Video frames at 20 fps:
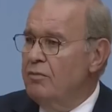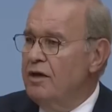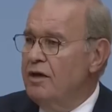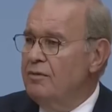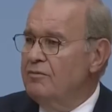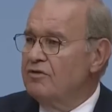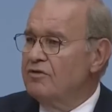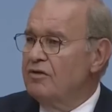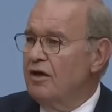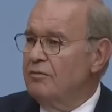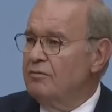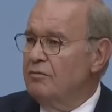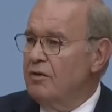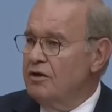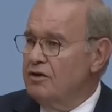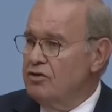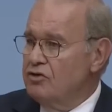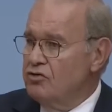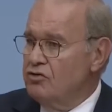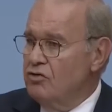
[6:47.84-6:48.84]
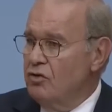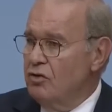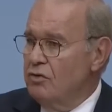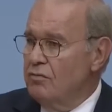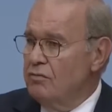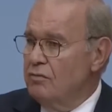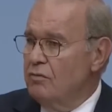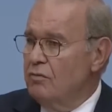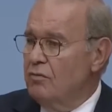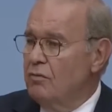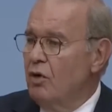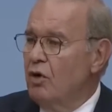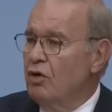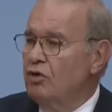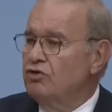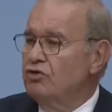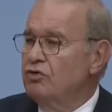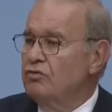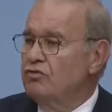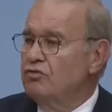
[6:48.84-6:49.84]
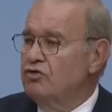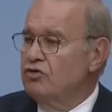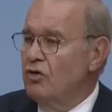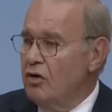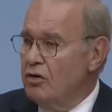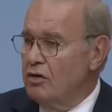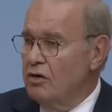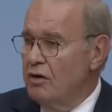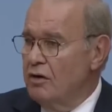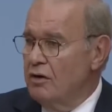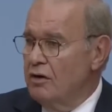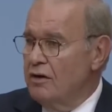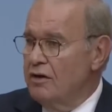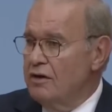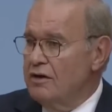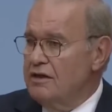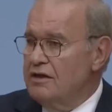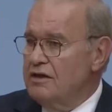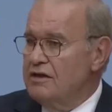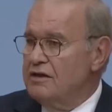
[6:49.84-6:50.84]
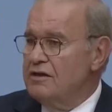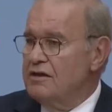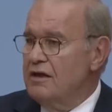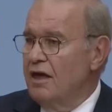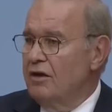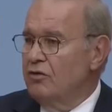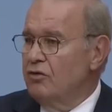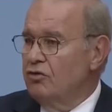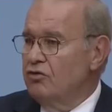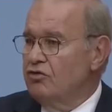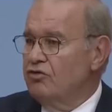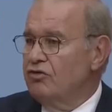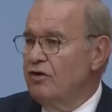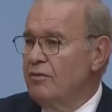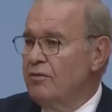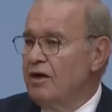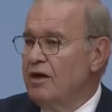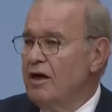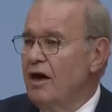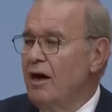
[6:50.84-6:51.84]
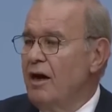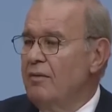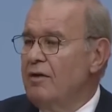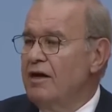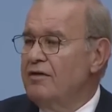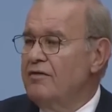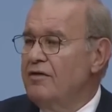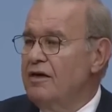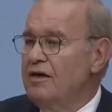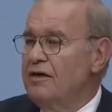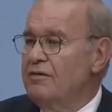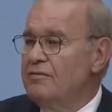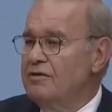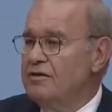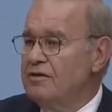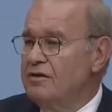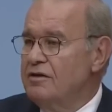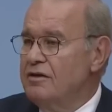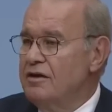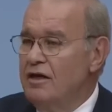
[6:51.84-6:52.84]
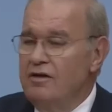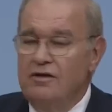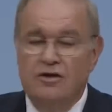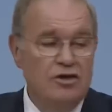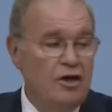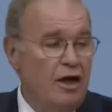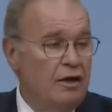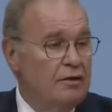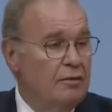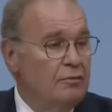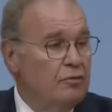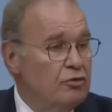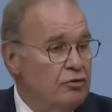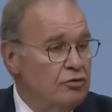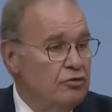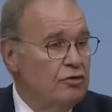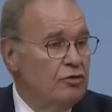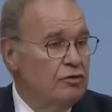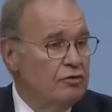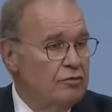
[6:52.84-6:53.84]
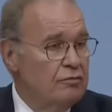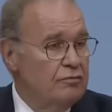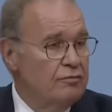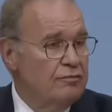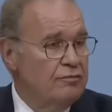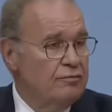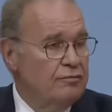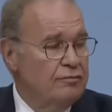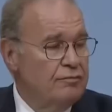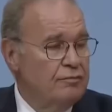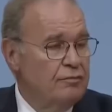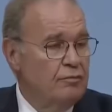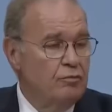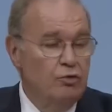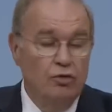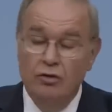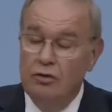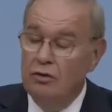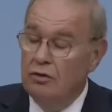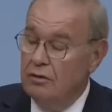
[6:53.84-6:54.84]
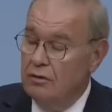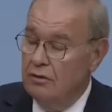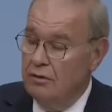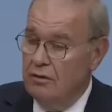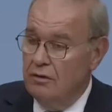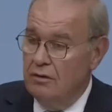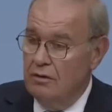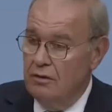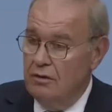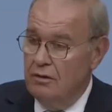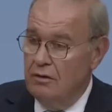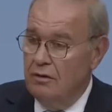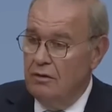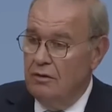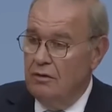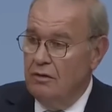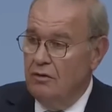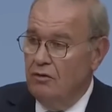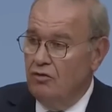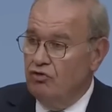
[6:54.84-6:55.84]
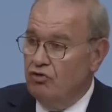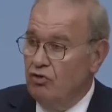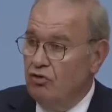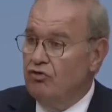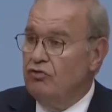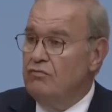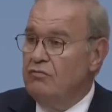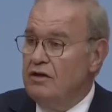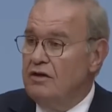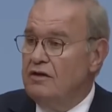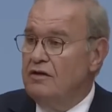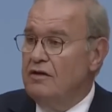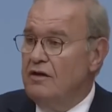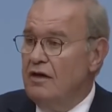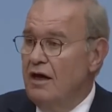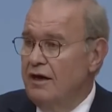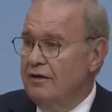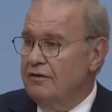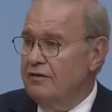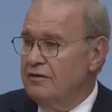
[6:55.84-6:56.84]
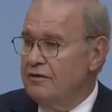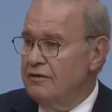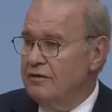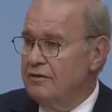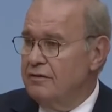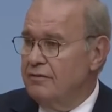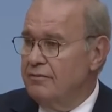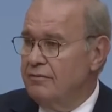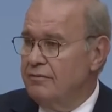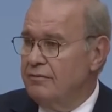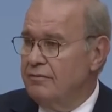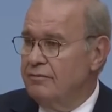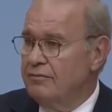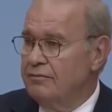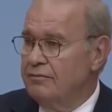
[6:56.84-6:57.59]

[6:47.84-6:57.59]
böbreğimi satmak istiyorum. Borcum çok. İsteyen olursa bana haber verir misin diye ricada bulunuyor. Bu sözün bittiği yerdir.